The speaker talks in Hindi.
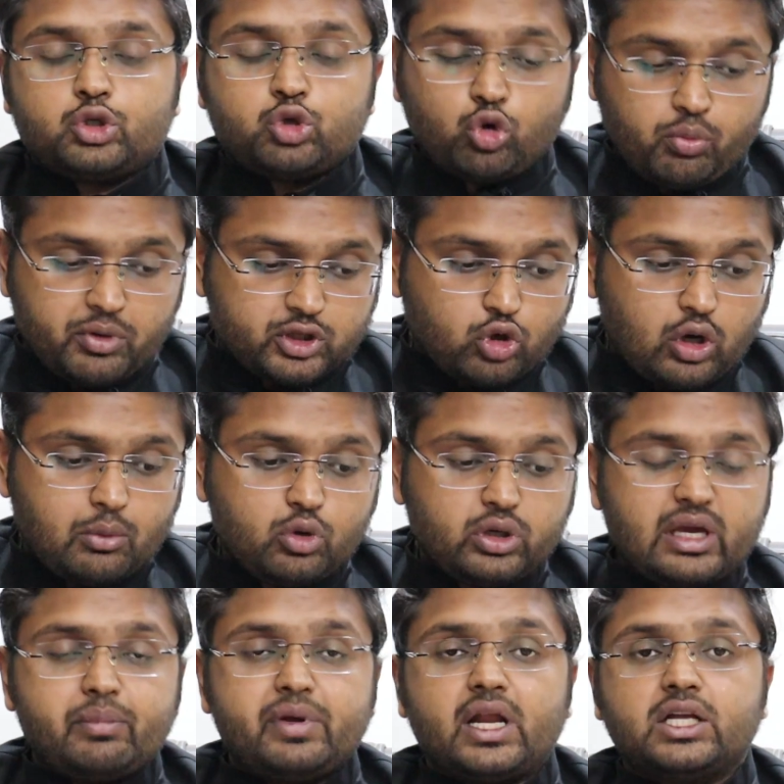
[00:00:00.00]
शुरू में तो हम
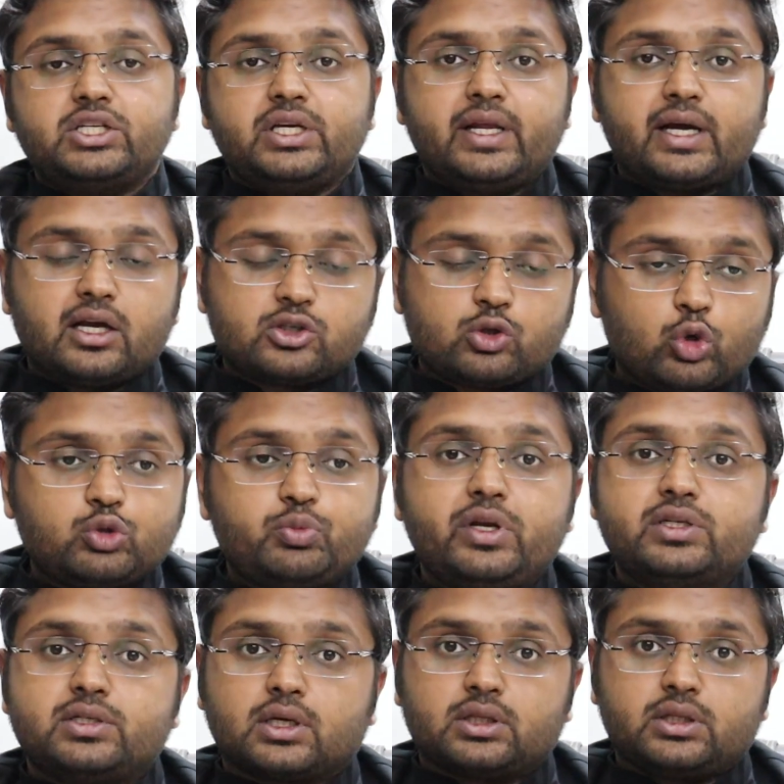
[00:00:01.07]
उनके बिना जीने का सोच
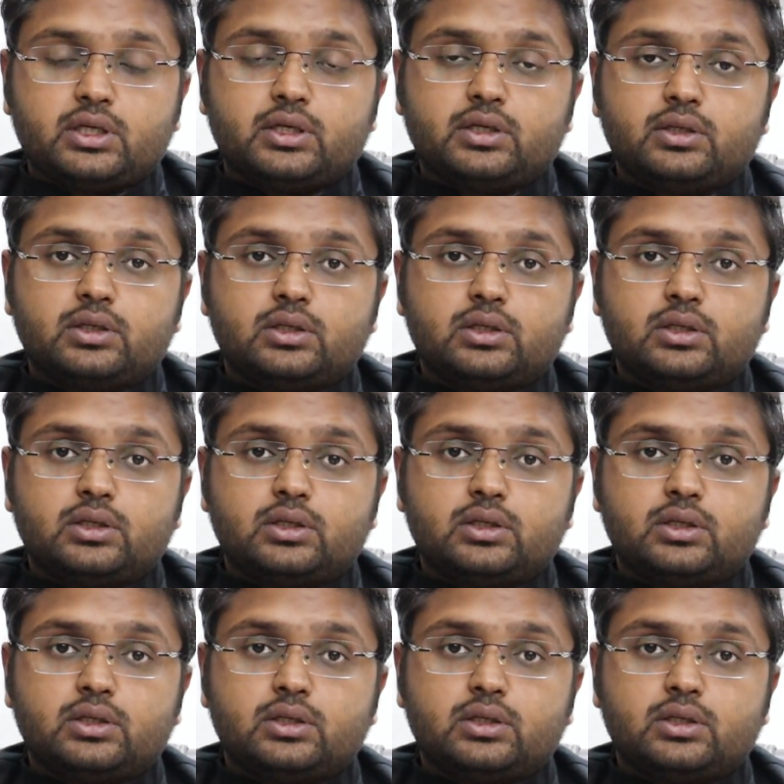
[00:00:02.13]
भी नहीं सकते